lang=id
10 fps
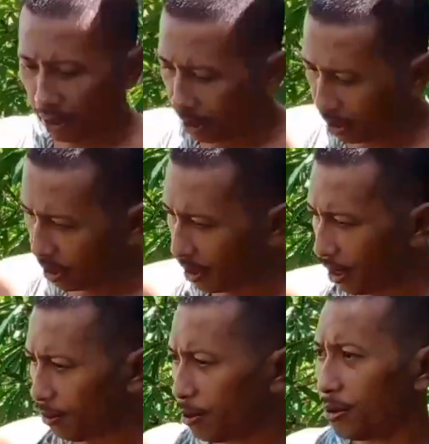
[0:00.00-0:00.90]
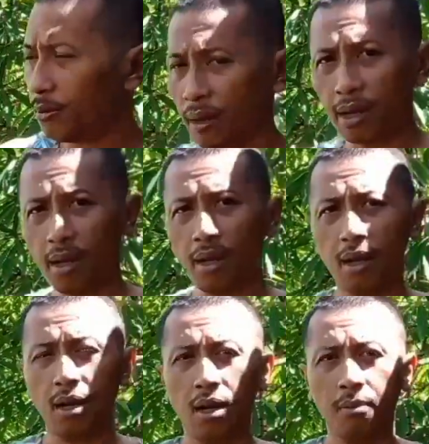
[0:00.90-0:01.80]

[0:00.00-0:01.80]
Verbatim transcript: kecil ya untuk mang, uh,